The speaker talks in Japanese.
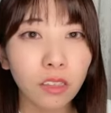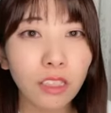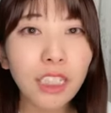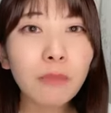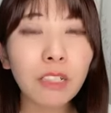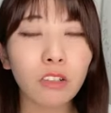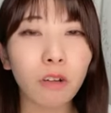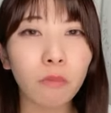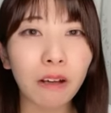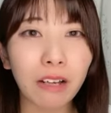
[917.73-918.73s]
立山丸こ
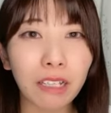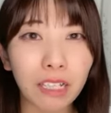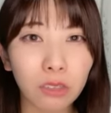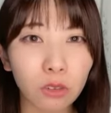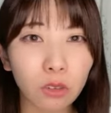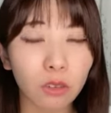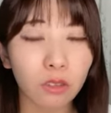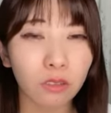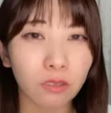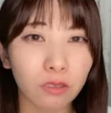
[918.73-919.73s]
んばんはありが
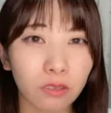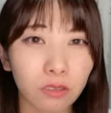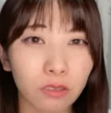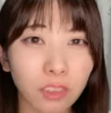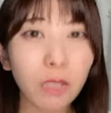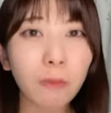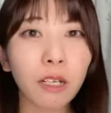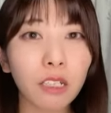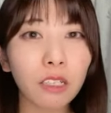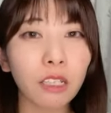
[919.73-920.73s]
とうスタバ
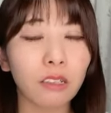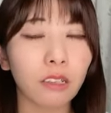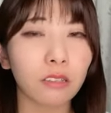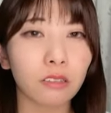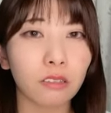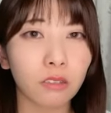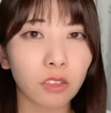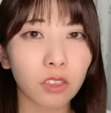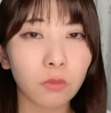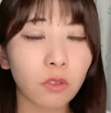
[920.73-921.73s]
行かないなって
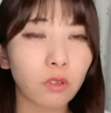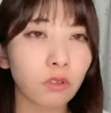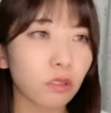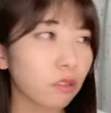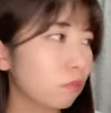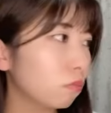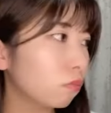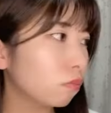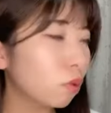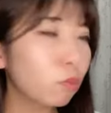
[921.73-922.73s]
私も
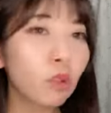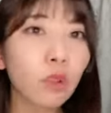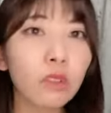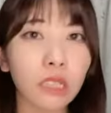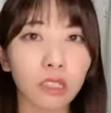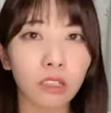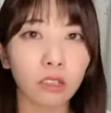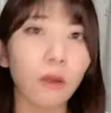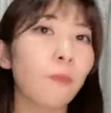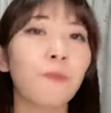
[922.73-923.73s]
桃飲んだっきり
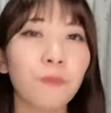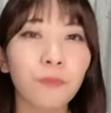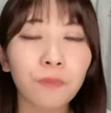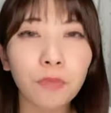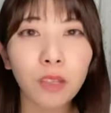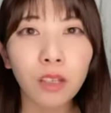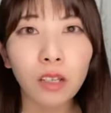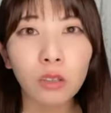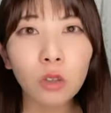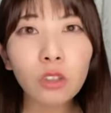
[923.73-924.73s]
だ
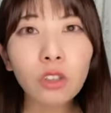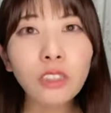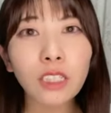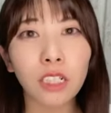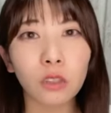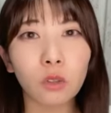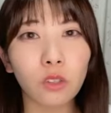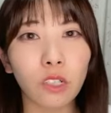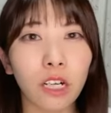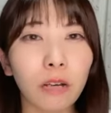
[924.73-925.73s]
同級生かどう
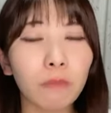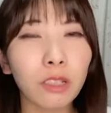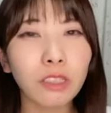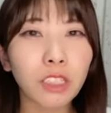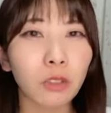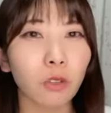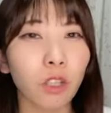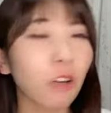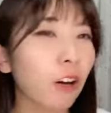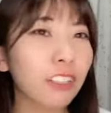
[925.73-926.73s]
か判明したの
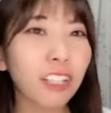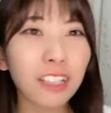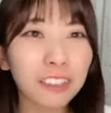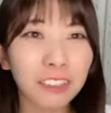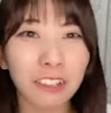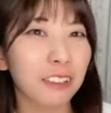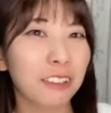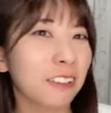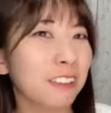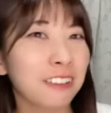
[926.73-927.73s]
えわかんな
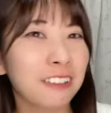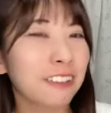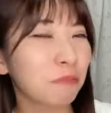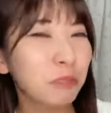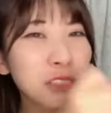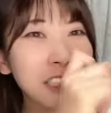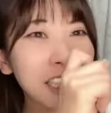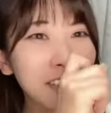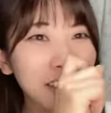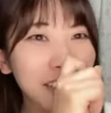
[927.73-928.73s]
いぶっちゃ
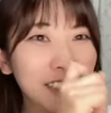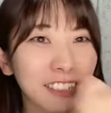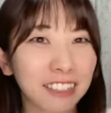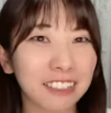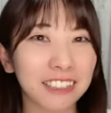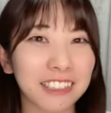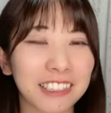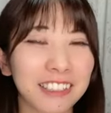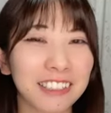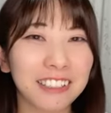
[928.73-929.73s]
けわかんなかっ
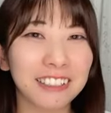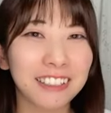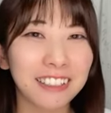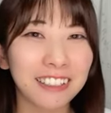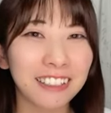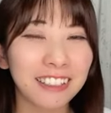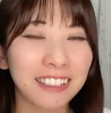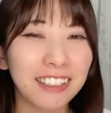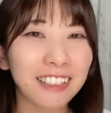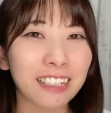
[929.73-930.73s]
た
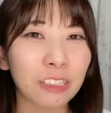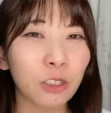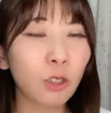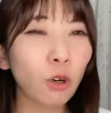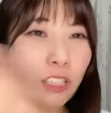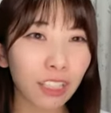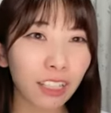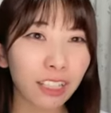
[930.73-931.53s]
なんか動き